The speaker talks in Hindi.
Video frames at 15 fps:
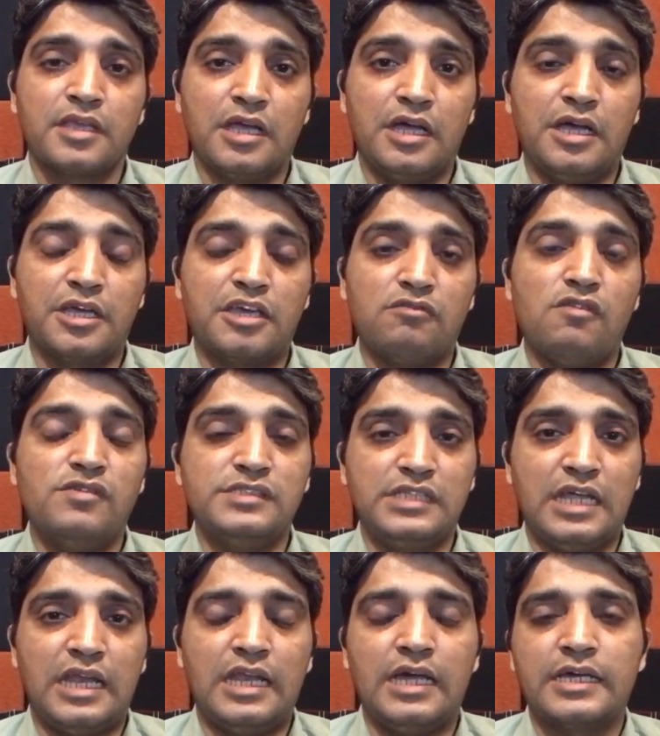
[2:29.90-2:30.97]
आ, कि वो वजी
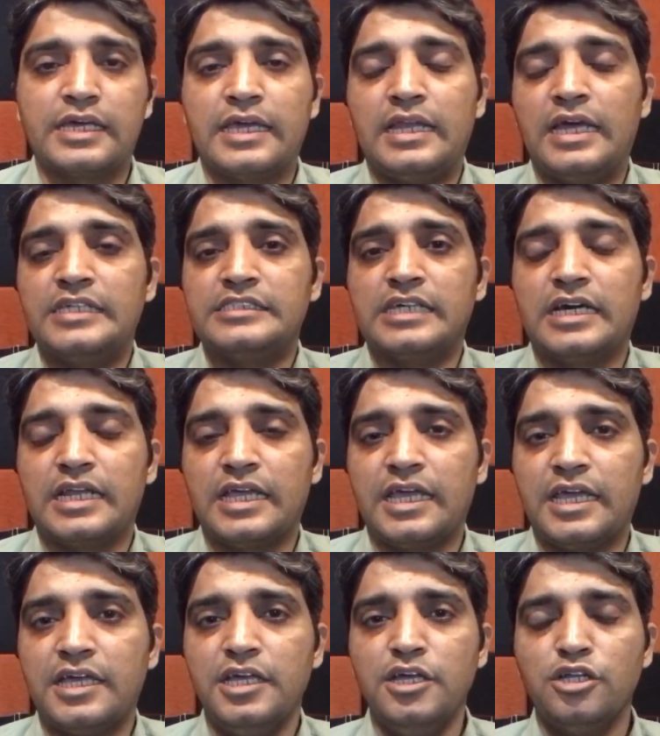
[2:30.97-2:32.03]
अला कहलाए जा रहे
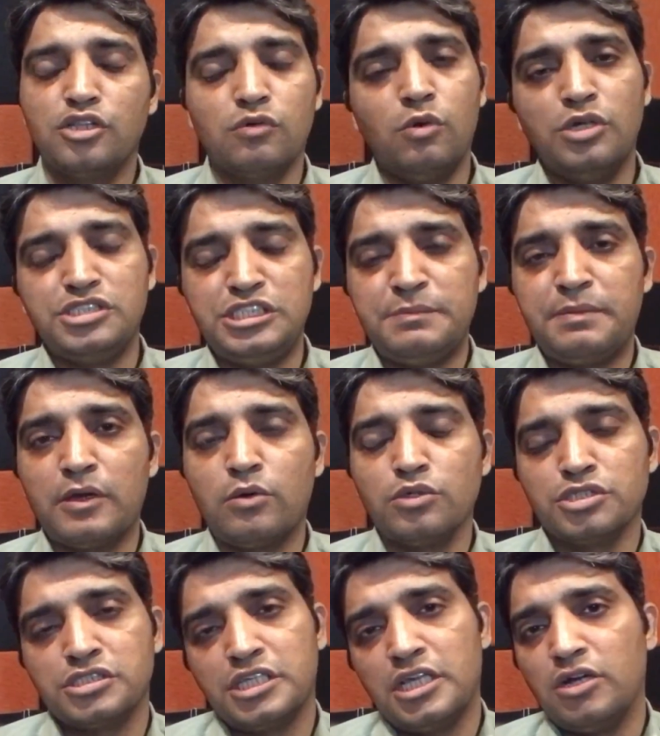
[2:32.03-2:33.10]
हैं तो वो इसी पे
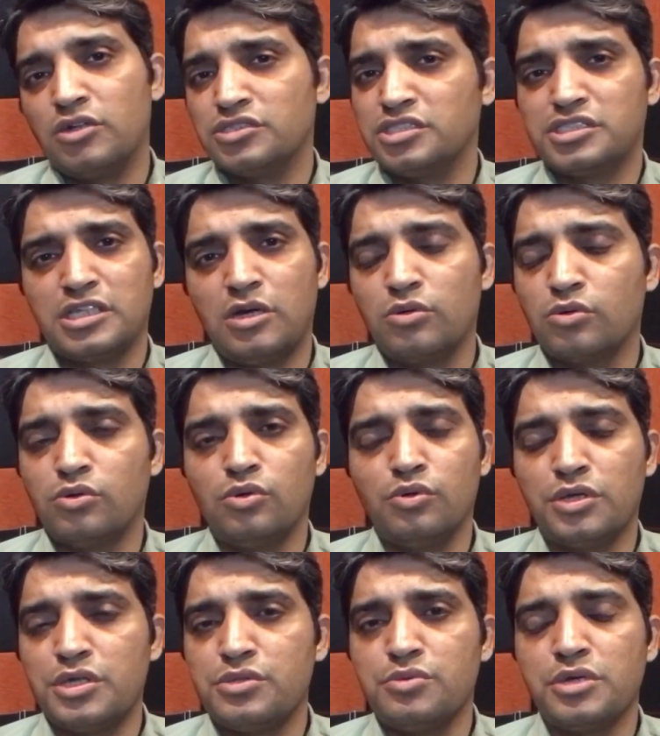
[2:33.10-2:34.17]
खुश थे और जितना उनको
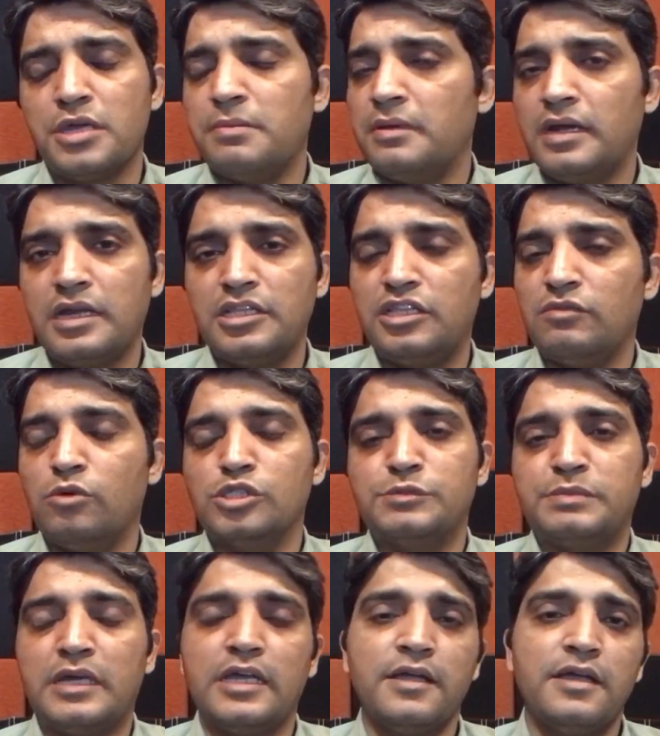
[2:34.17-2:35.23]
रुखी सूखी मिल रही थी वो उस
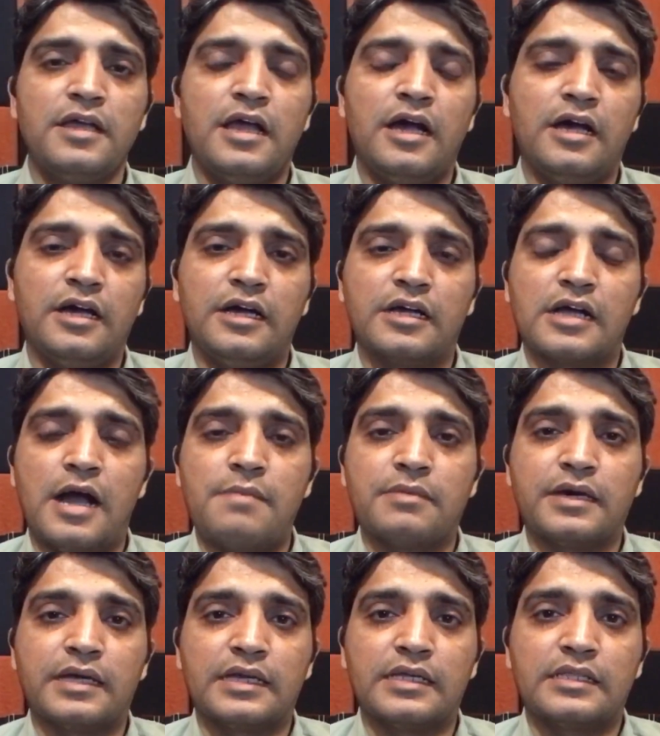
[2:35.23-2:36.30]
पर काम
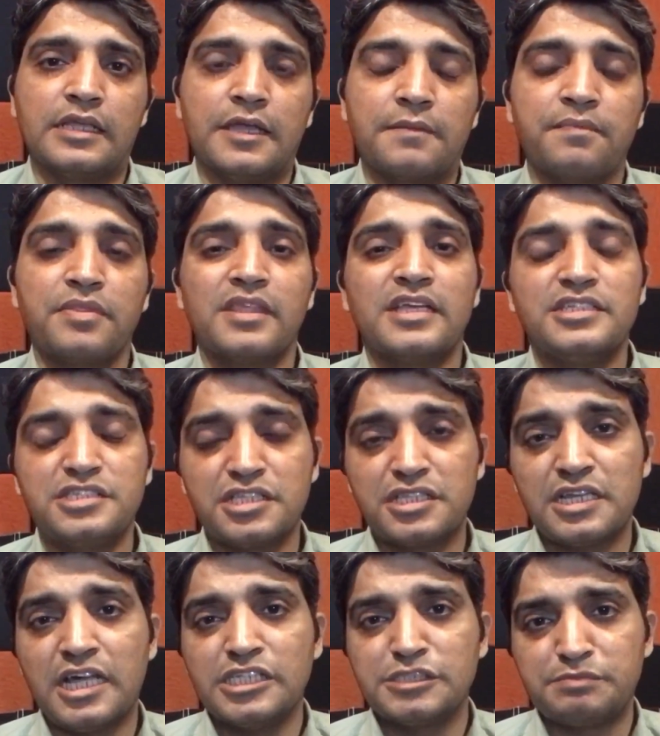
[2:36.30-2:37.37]
कर रहे थे
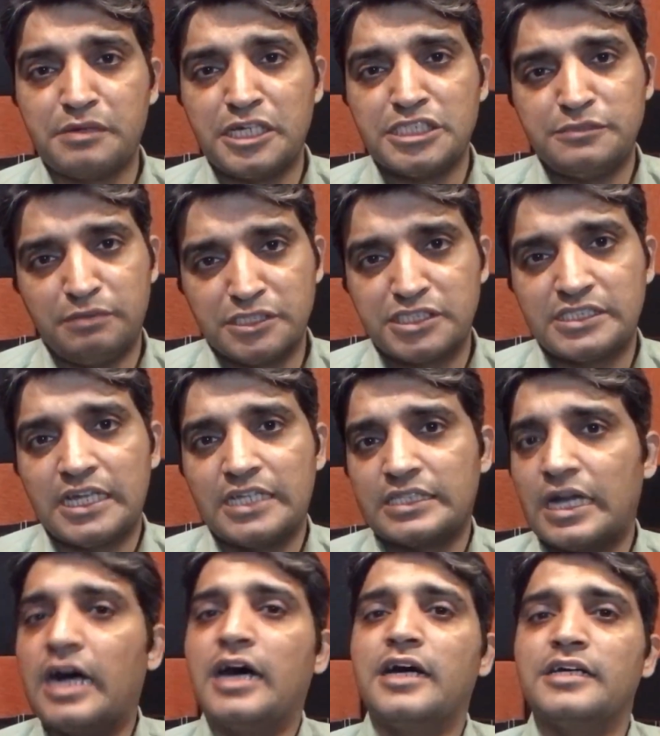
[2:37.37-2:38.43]
जितना स्पेस बचता
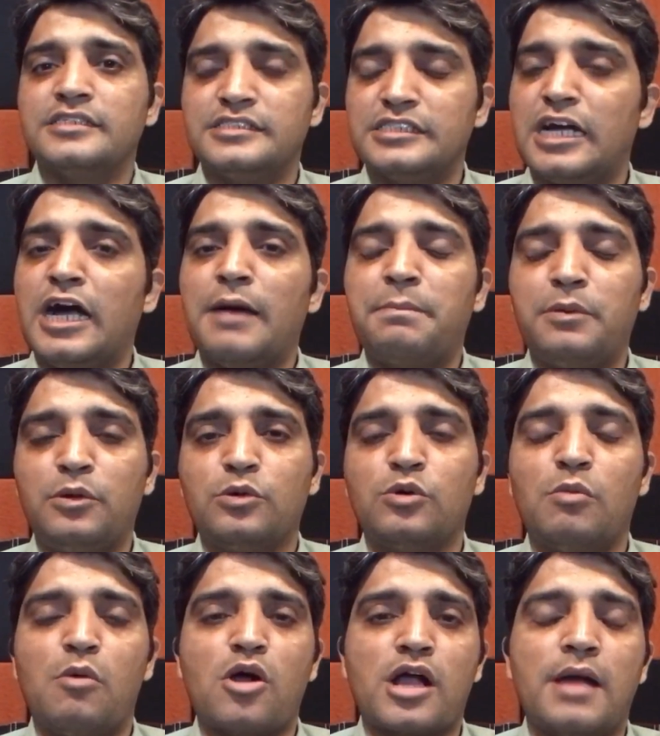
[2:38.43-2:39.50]
था जहाँ पे
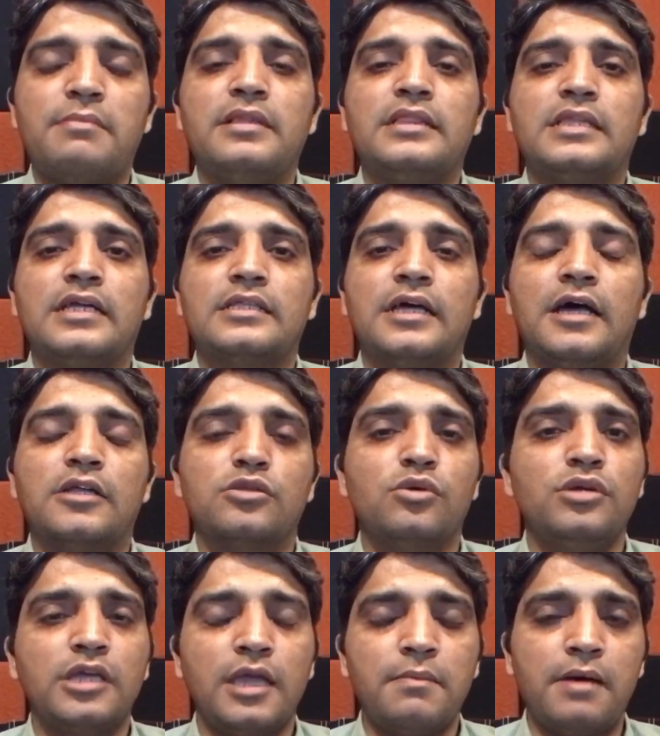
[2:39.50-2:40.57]
उनको मौका मिलता था तो
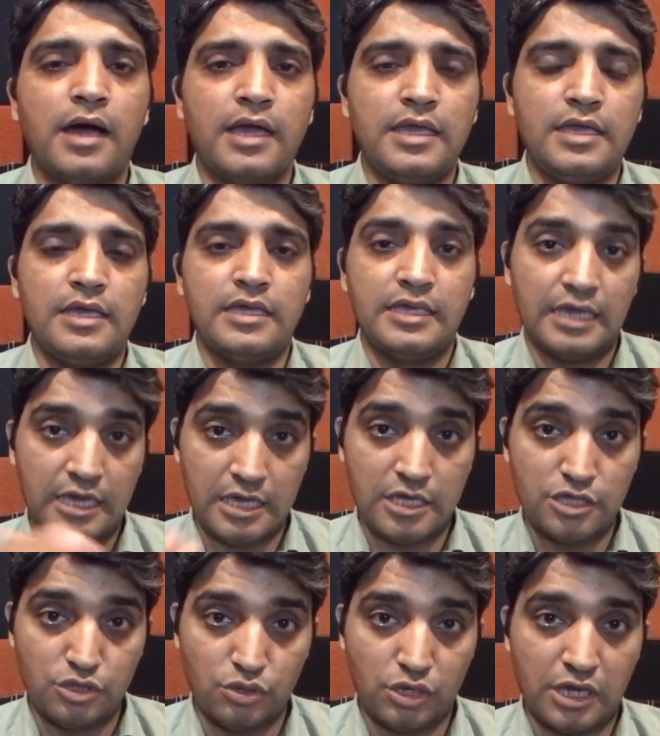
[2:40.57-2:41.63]
उनके भाई यही
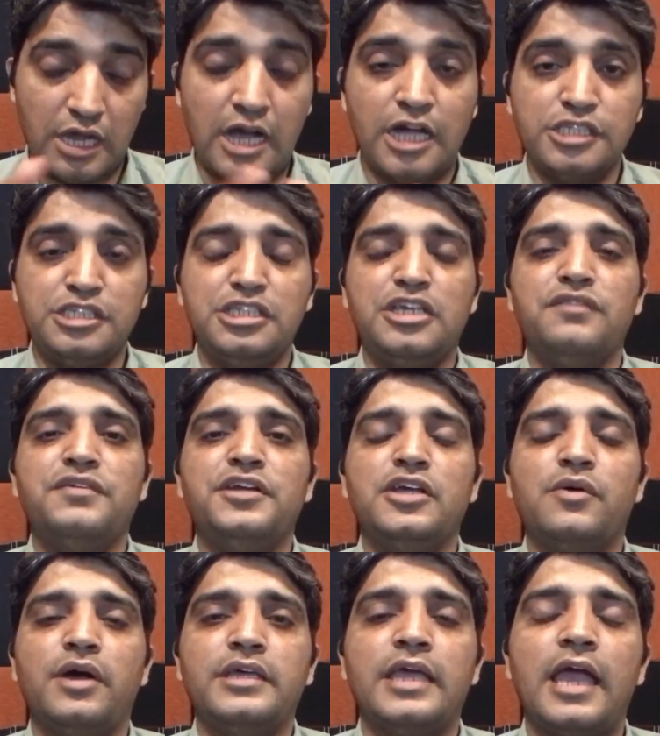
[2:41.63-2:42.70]
जो कि आज इनकी
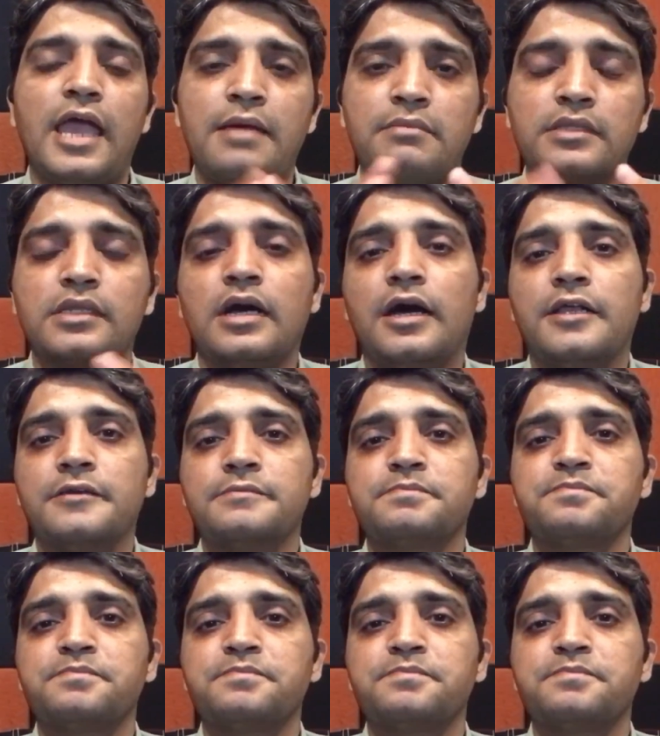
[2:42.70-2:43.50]
वीडियो आई है अहमद खान